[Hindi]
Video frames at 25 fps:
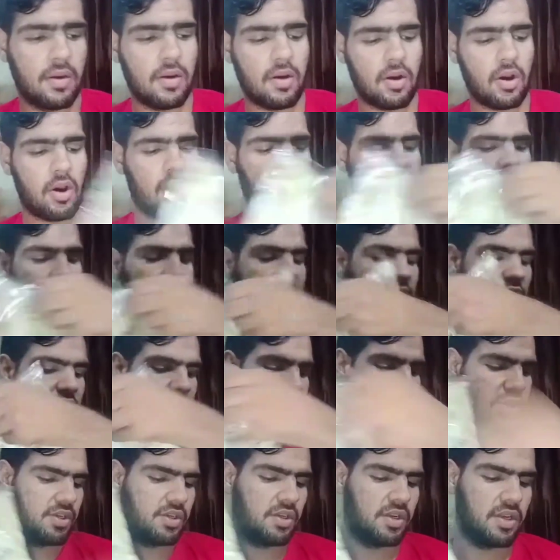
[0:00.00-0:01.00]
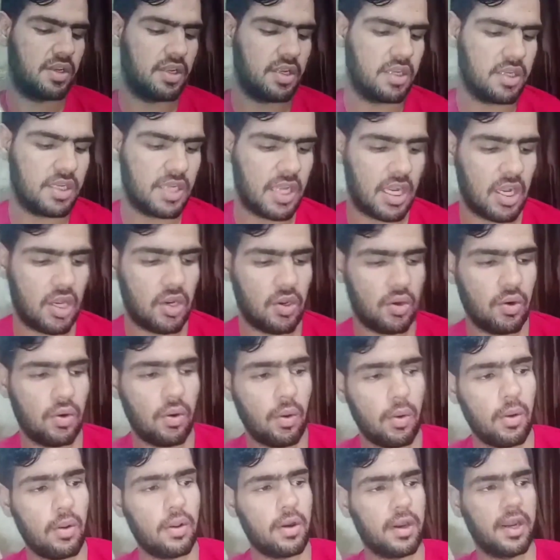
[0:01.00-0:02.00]
ऑरेंज येलो
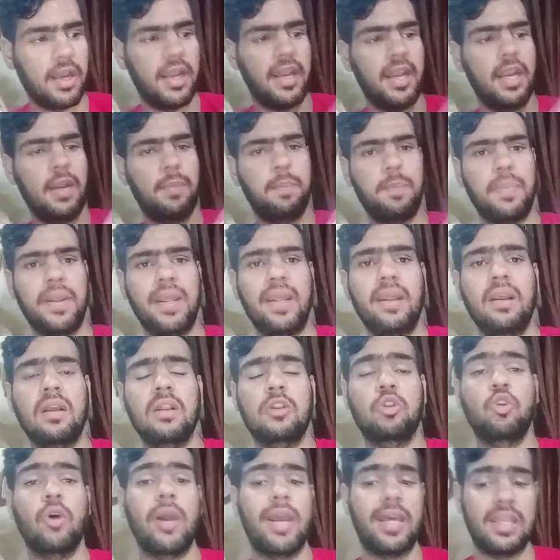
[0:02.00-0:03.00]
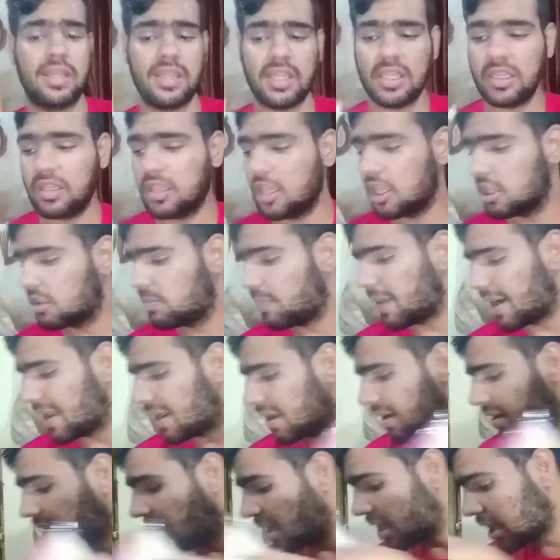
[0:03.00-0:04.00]
रेड पिंक तो ऐसे दस बारह
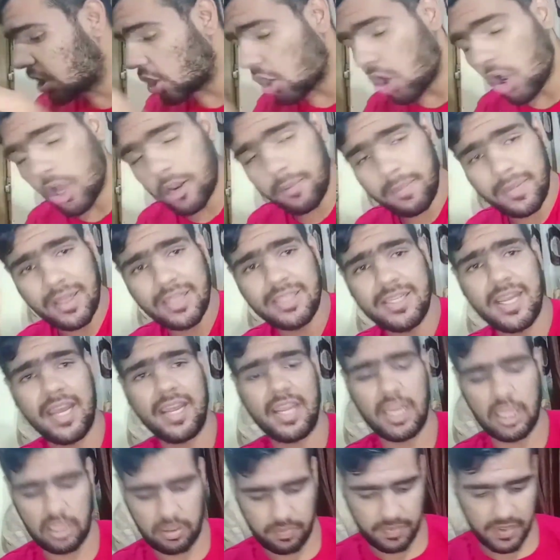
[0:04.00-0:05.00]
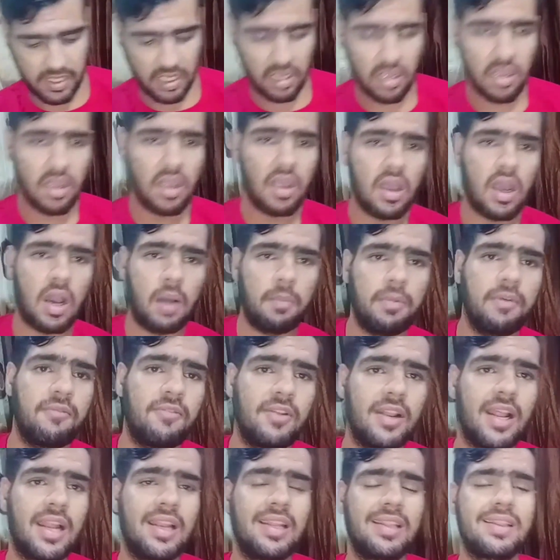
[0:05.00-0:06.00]
कलर और मिल जाएंगे इस पर अभी
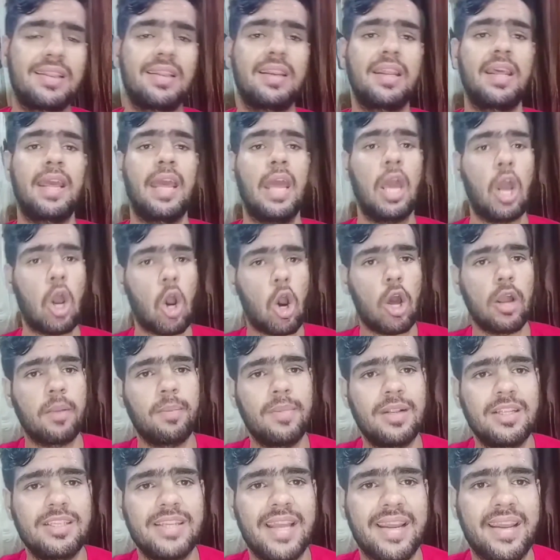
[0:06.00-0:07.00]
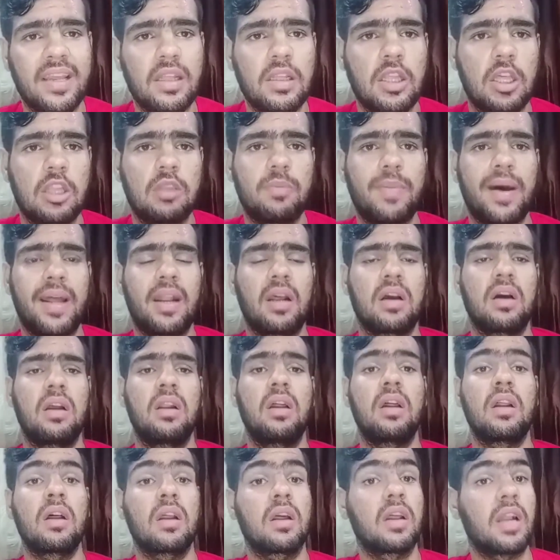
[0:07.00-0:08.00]
फ़िलहाल इतने हैं और मिल जाएंगे दस बारह
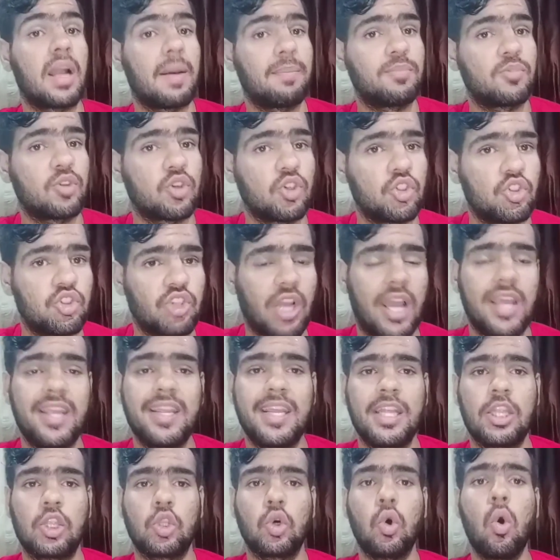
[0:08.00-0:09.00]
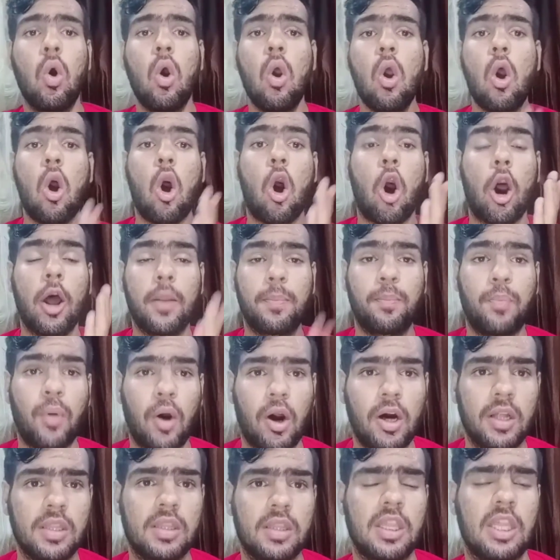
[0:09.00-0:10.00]
कलर अगर आपको चाहिए तो और
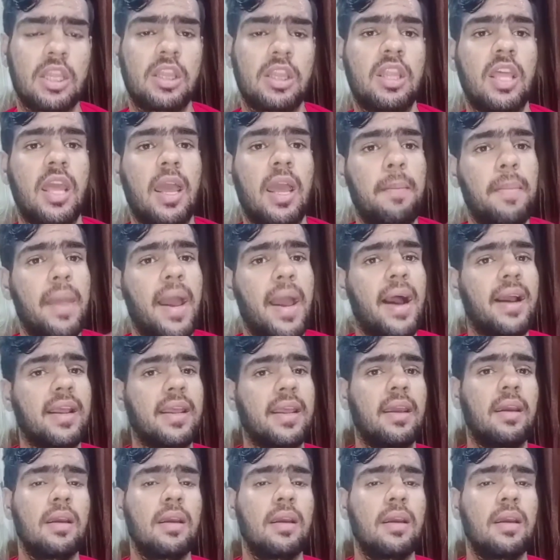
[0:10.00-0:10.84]
बहुत सस्ते हैं मैं आगे